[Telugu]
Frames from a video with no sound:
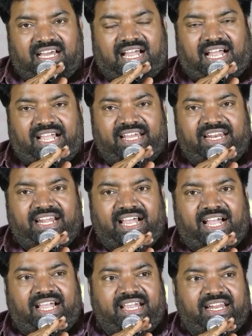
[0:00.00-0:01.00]
ఆయన్ని
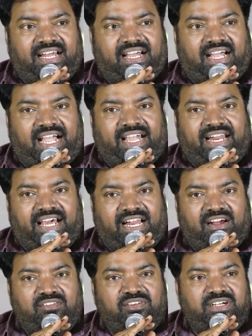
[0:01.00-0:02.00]
ఆయన ఆయన ఎలా
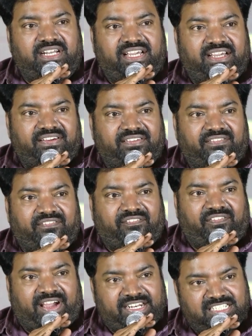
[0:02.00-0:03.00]
ఉంటే
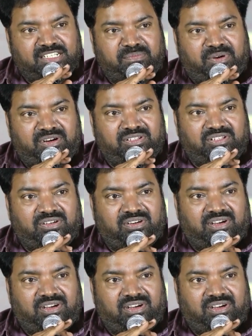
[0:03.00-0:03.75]
ఫ్యాన్స్కి బాగుంటుందో